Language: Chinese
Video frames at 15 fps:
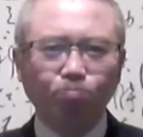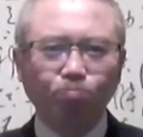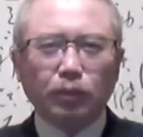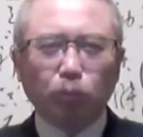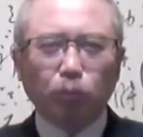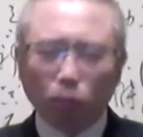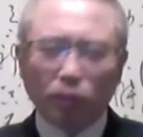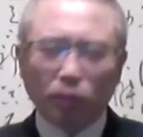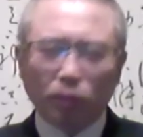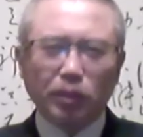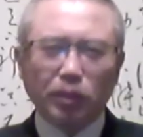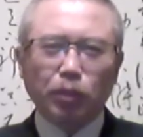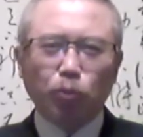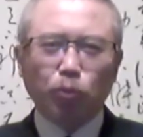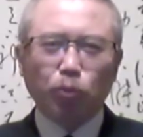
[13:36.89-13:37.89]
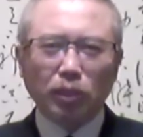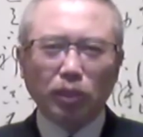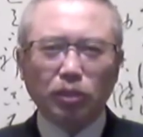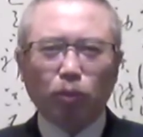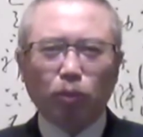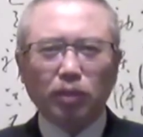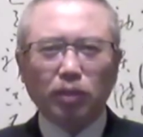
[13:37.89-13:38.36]
中国的这个专
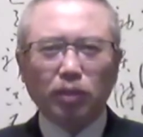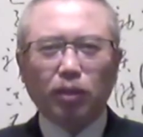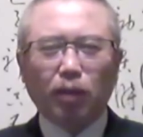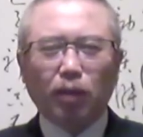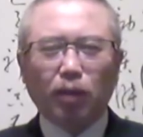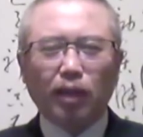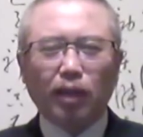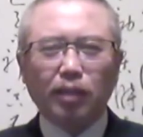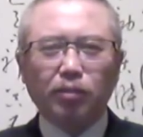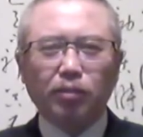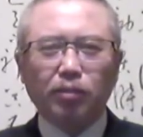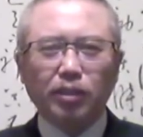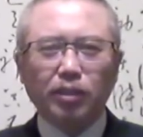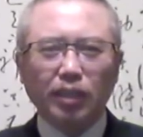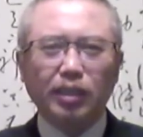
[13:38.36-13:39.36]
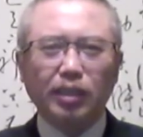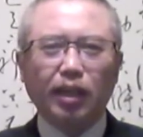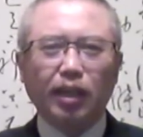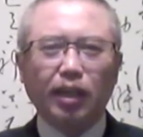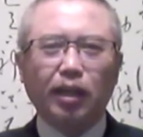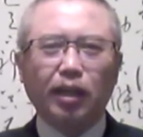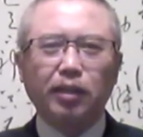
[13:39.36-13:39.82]
制王朝啊，它有个现象
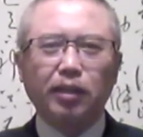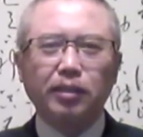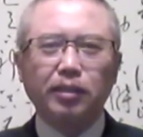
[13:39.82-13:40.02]
啊，